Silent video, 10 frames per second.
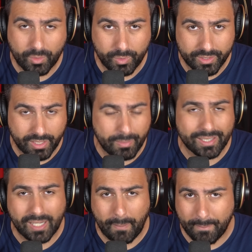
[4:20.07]
quindi
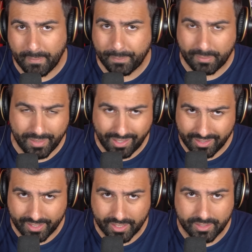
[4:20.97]
rimarrebbe in Premier
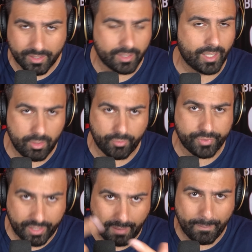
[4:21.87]
League che gli
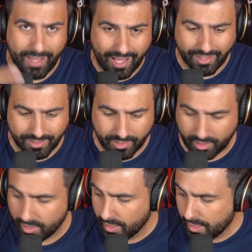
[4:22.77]
offrirebbe
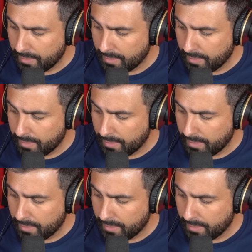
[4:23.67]
anche